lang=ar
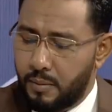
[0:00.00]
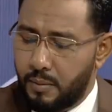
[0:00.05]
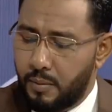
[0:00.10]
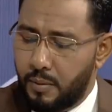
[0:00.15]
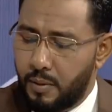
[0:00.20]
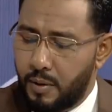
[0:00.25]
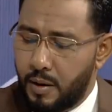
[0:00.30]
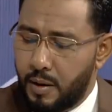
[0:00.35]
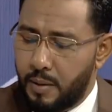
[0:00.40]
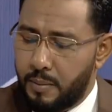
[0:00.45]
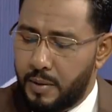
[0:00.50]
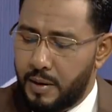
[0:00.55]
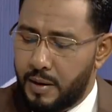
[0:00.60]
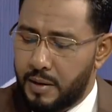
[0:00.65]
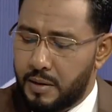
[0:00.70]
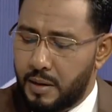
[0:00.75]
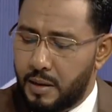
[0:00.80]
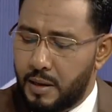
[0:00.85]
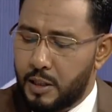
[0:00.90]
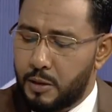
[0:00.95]
لم
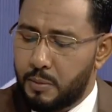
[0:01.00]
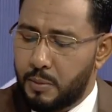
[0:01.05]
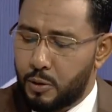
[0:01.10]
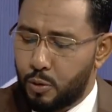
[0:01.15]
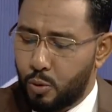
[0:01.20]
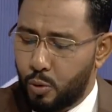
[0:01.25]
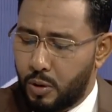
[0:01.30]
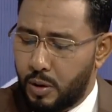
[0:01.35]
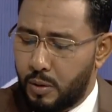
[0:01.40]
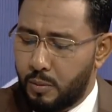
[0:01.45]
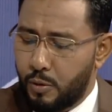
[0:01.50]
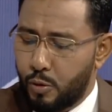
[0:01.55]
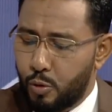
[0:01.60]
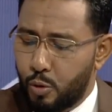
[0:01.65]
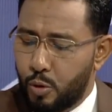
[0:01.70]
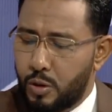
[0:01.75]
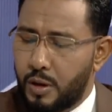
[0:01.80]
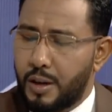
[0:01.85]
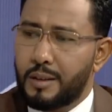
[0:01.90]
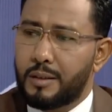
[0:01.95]
يزل اسم السودان
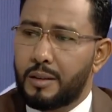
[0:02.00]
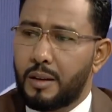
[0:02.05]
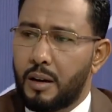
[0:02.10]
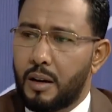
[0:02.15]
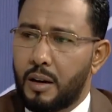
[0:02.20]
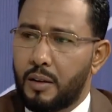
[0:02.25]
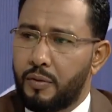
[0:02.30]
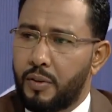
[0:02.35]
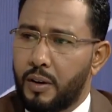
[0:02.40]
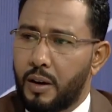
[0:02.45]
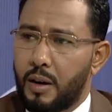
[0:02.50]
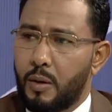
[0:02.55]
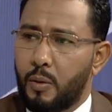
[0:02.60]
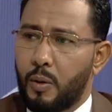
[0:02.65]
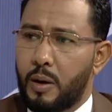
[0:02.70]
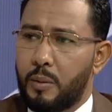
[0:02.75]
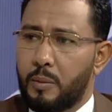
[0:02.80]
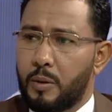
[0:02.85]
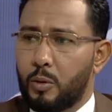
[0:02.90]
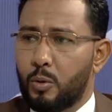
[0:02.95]
موجودا حتى الان في
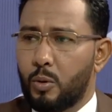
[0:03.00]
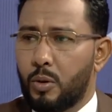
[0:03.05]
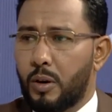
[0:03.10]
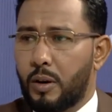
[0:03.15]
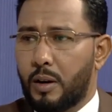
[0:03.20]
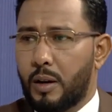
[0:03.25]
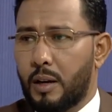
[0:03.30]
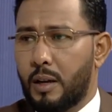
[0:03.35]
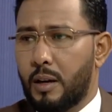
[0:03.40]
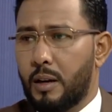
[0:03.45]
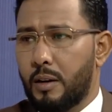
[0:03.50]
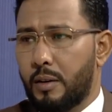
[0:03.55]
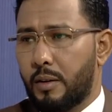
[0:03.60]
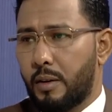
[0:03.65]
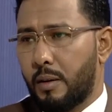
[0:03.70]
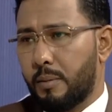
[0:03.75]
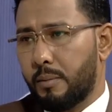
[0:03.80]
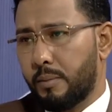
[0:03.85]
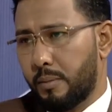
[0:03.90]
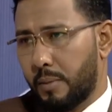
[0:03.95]
قوائم الدول الراعيه
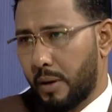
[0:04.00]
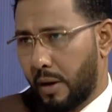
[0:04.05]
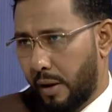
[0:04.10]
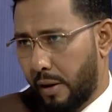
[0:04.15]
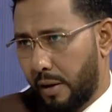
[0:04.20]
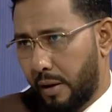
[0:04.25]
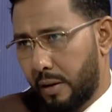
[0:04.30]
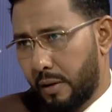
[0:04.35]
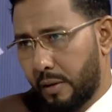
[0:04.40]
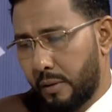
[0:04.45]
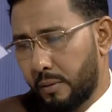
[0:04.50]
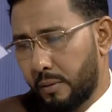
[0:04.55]
للارهاب برايك؟ آه